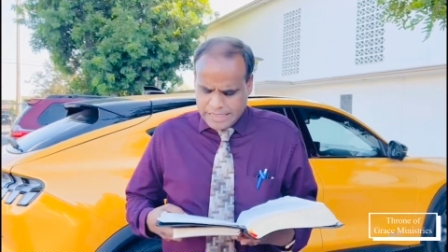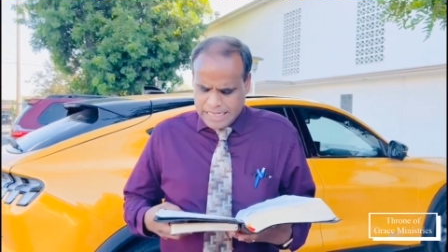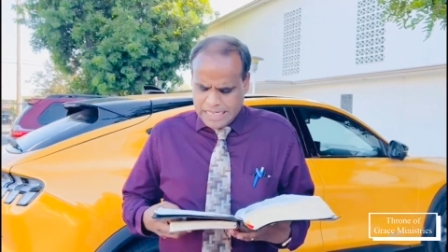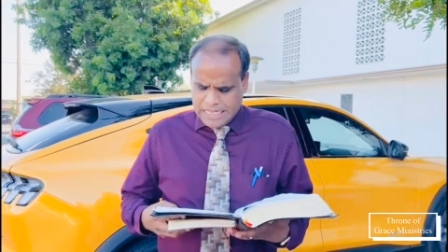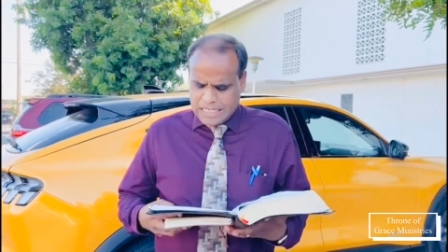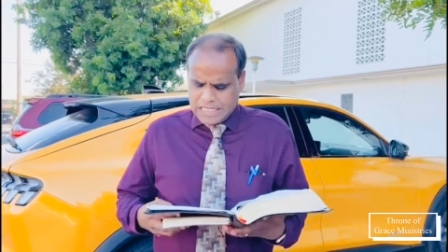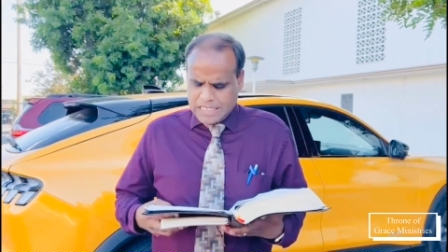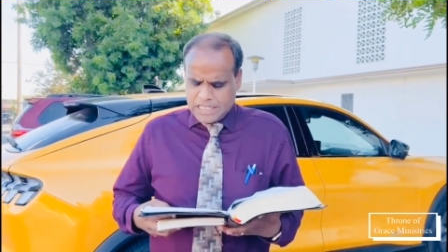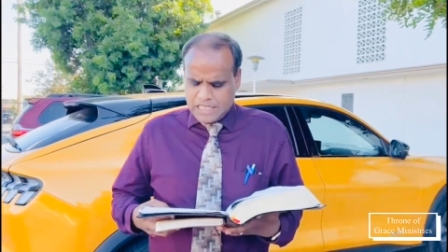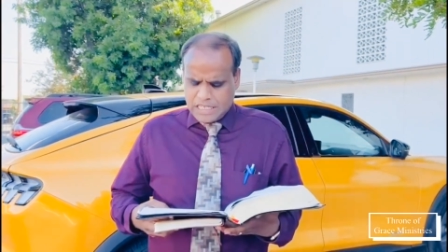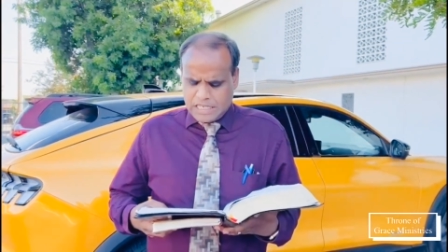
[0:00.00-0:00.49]

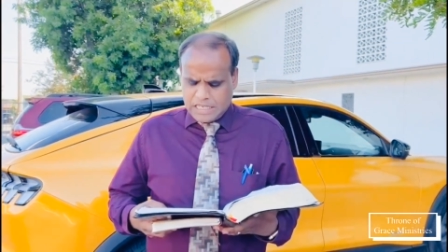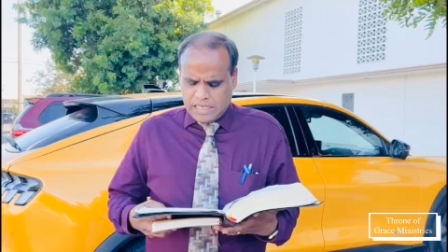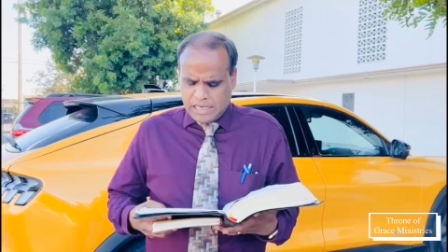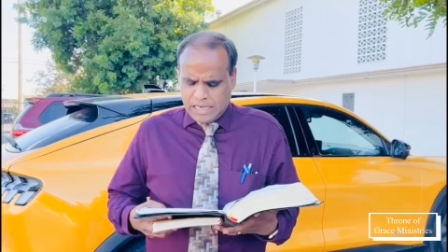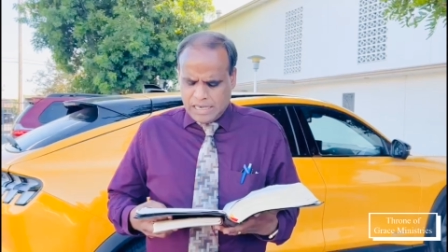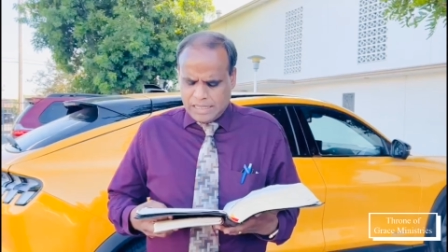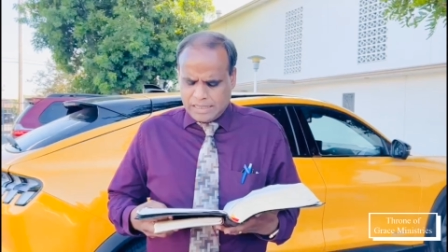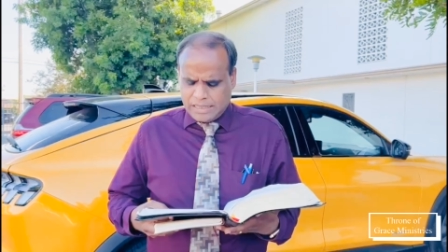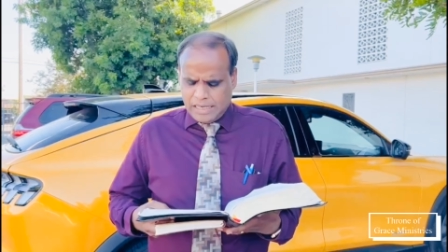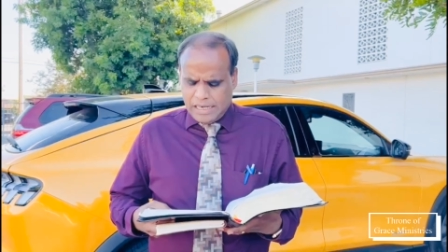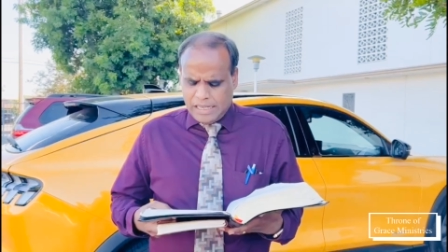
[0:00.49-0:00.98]
ஏற்ற
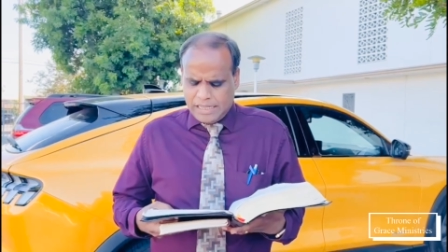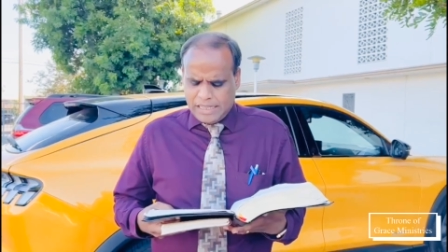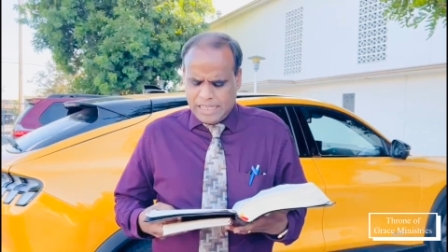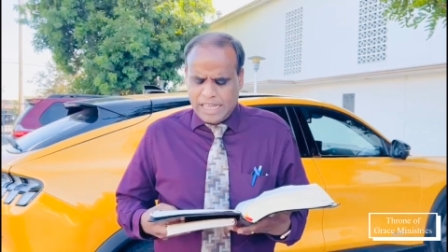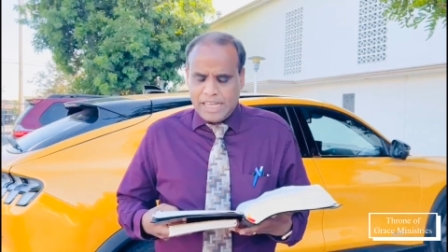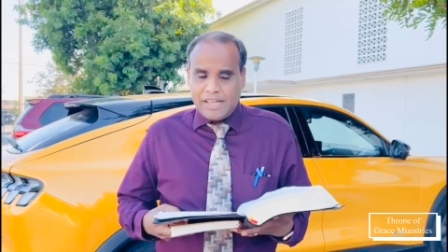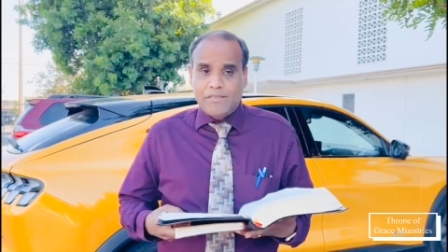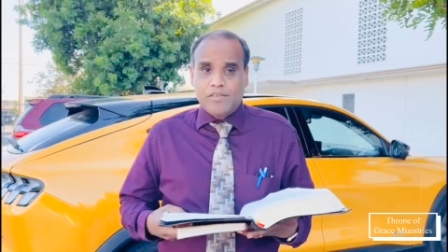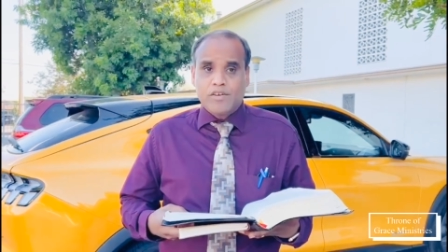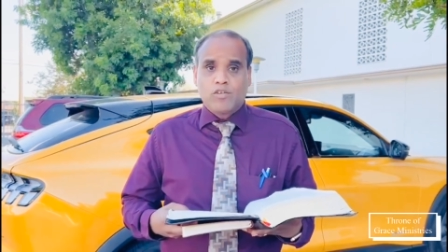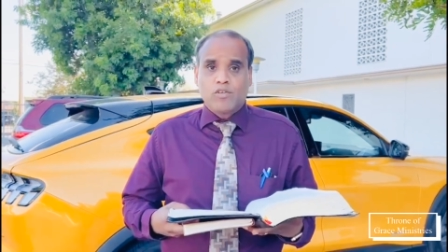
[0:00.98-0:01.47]
காலத்திலே
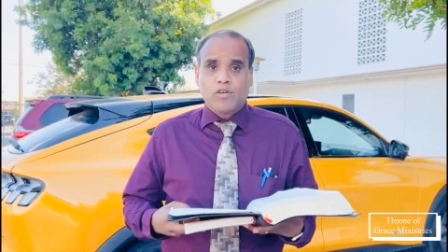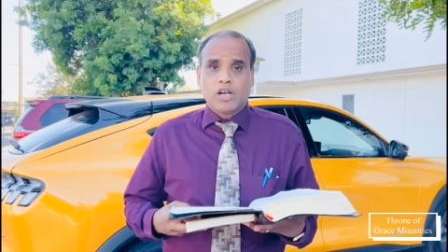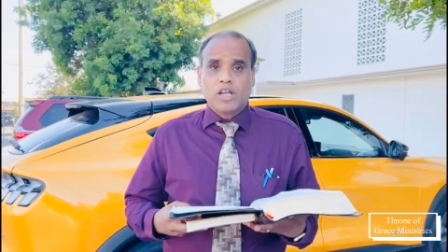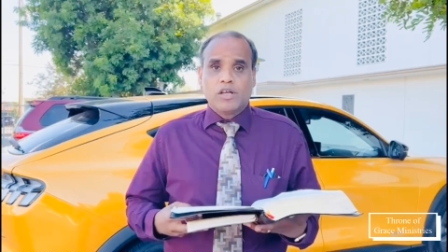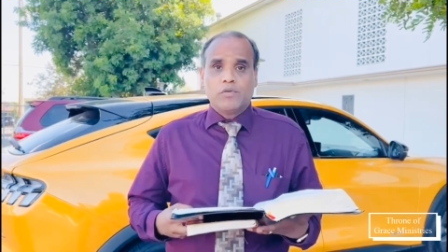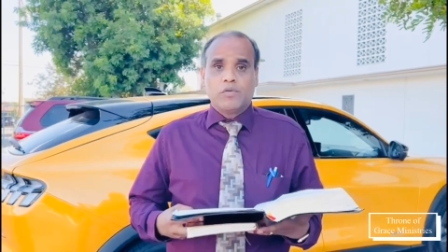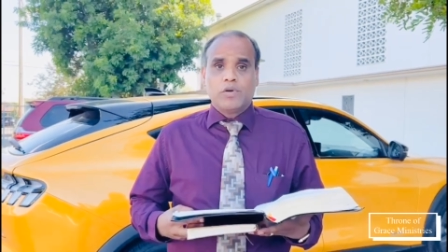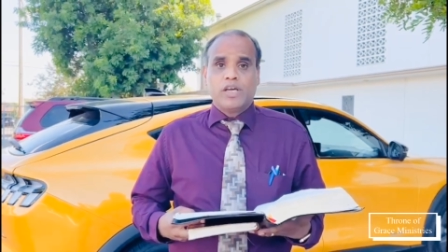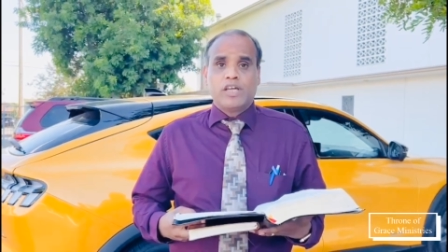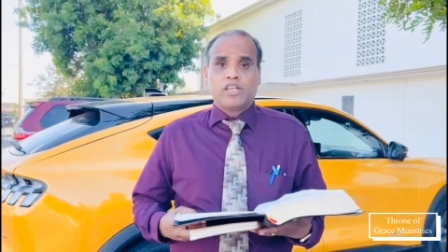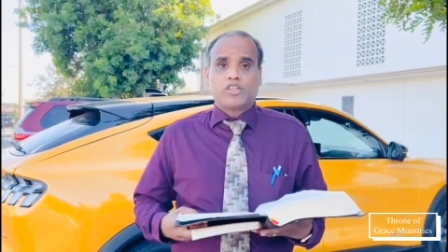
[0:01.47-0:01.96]
தேவன்
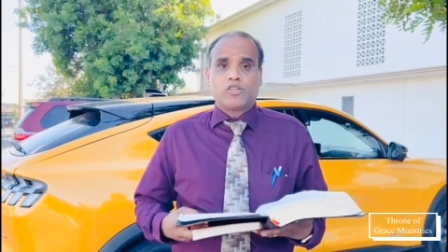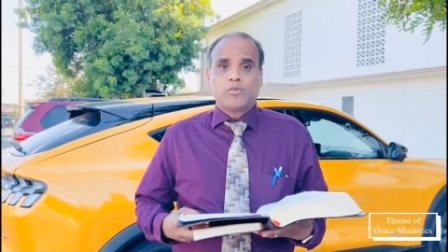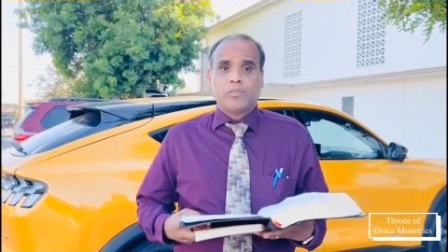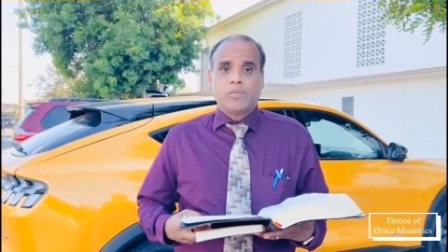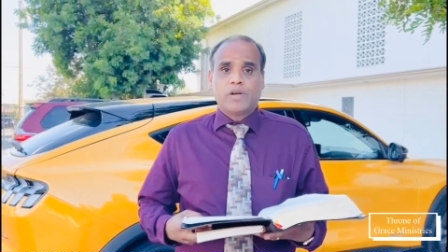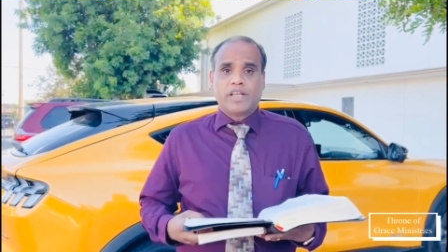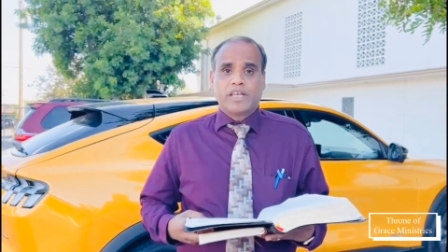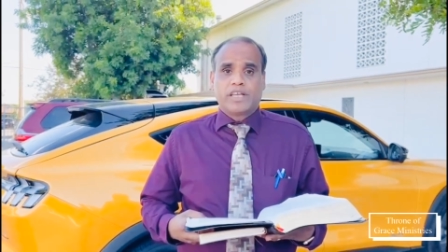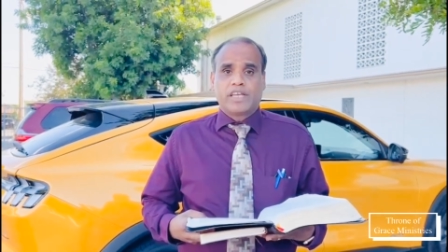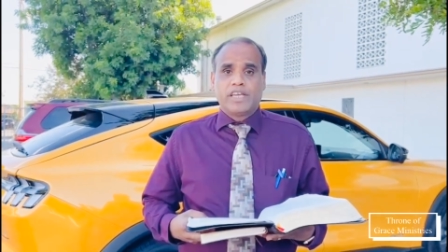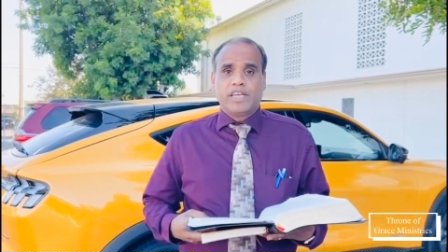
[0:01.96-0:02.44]
உங்களை
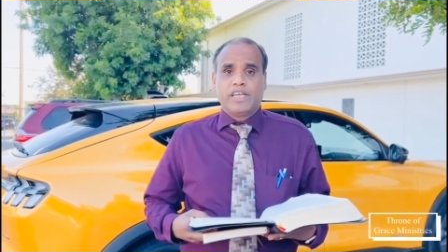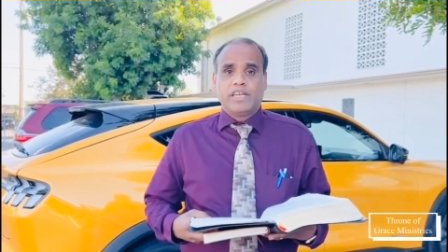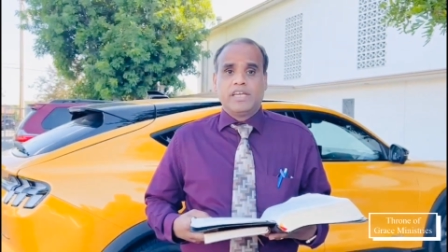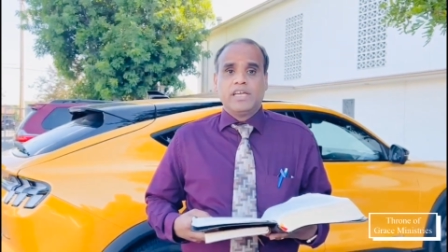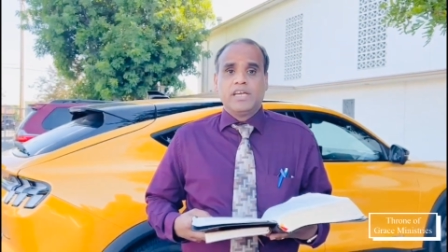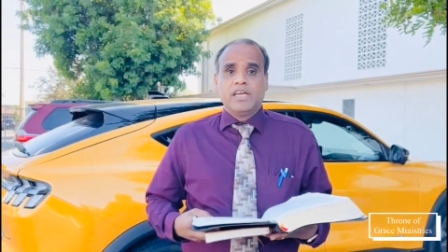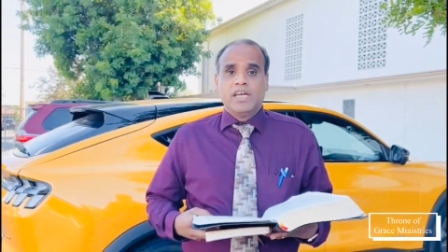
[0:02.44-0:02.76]
உயர்த்தும்படிக்கு